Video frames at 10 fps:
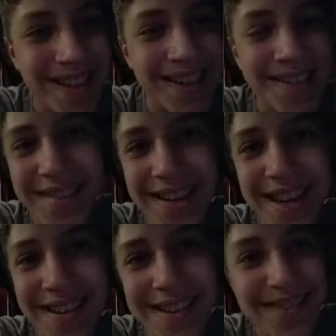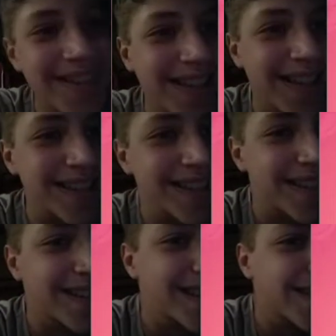ogni volta che si inizia un
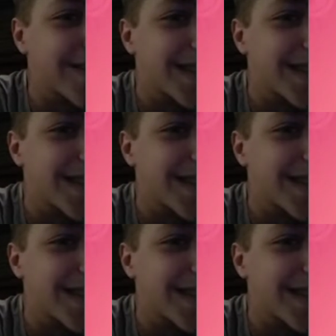video, vero?